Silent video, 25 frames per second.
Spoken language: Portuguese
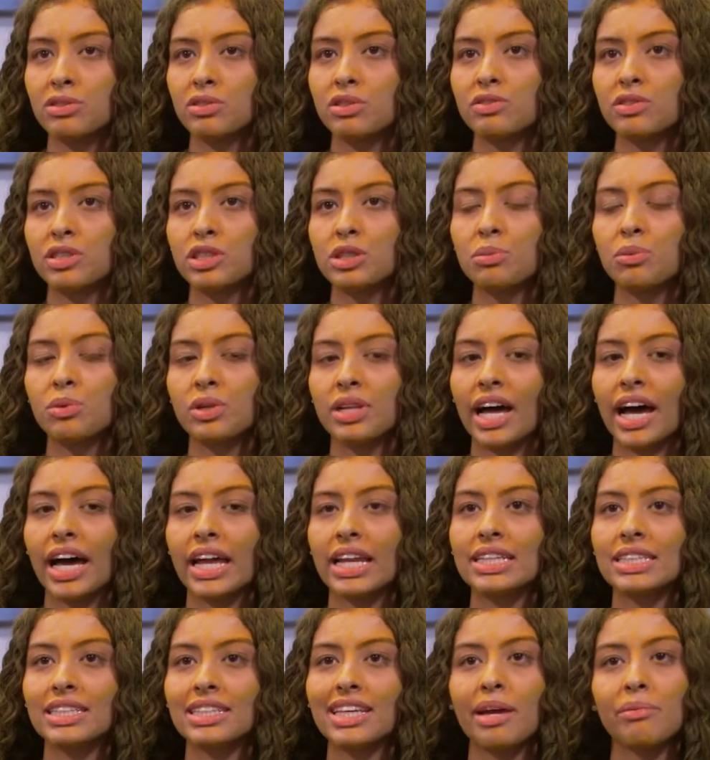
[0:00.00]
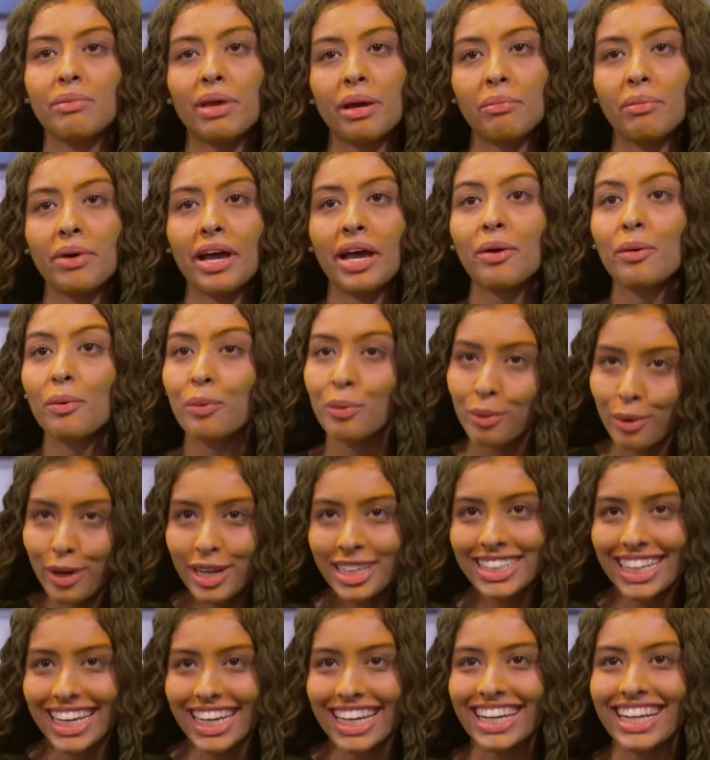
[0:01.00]
dos vestibulares, e a minha mãe é
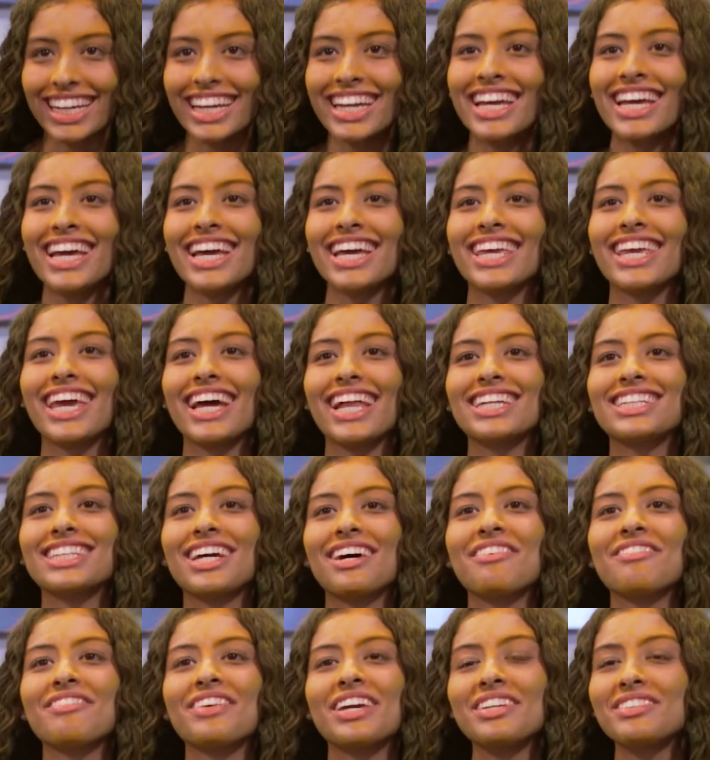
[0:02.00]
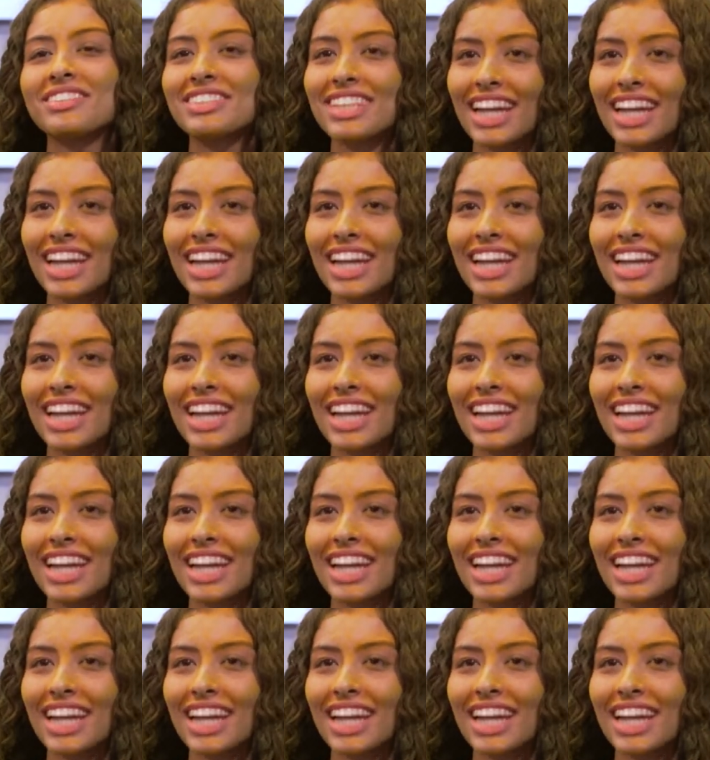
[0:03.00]
concurseira. E ela já fez